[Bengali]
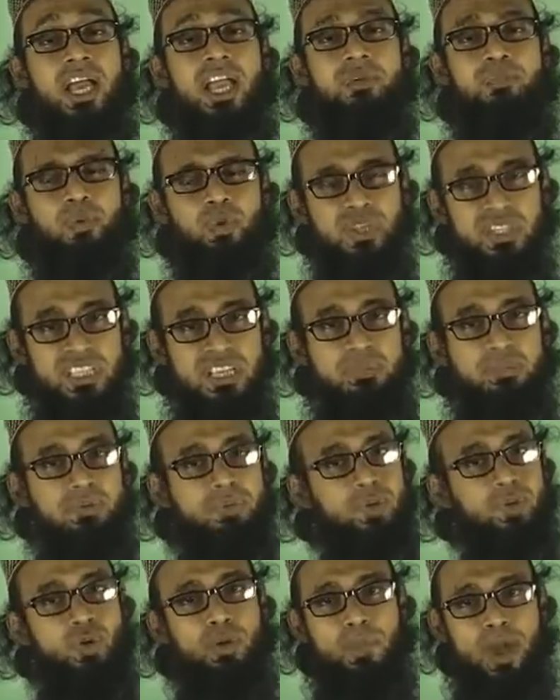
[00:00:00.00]
এই প্রোটিন
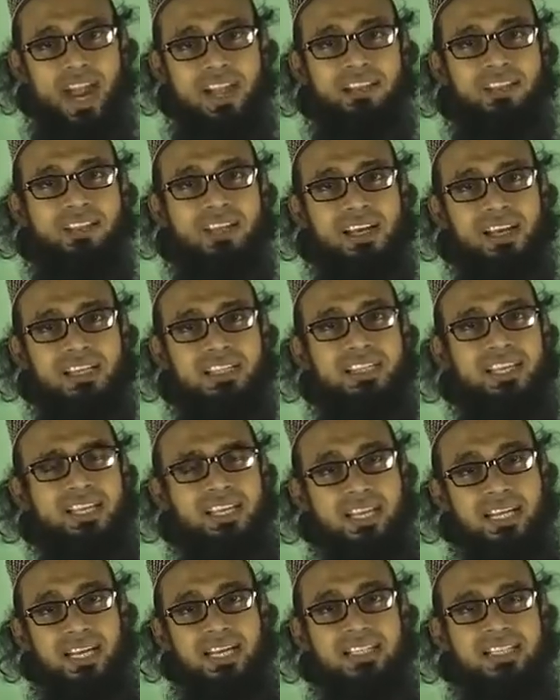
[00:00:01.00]
সাপ্লিমেন্টগুলো বাহির থেকে আসে
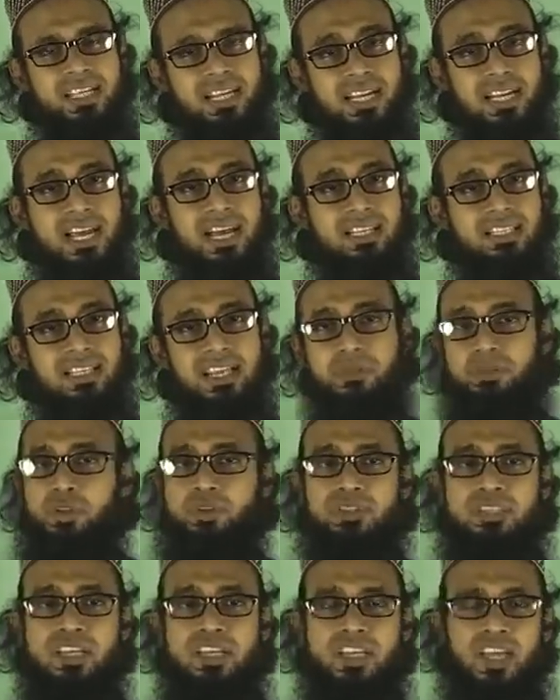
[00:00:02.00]
কি আছে না না আছে আমরা
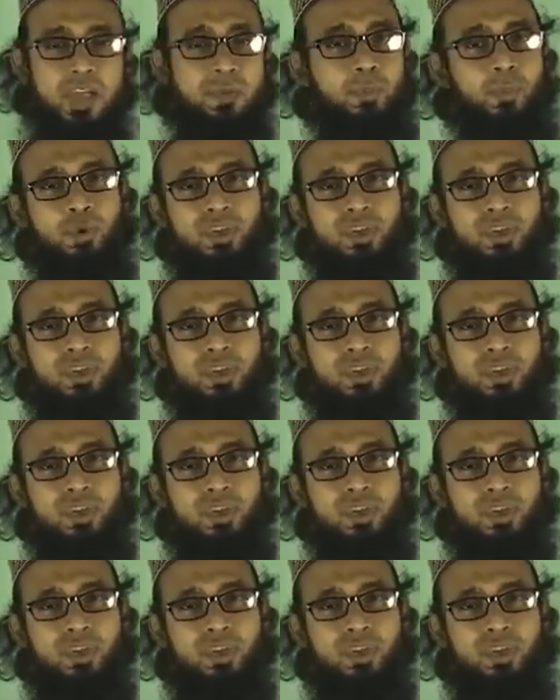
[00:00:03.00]
তো জানি না হ্যাঁ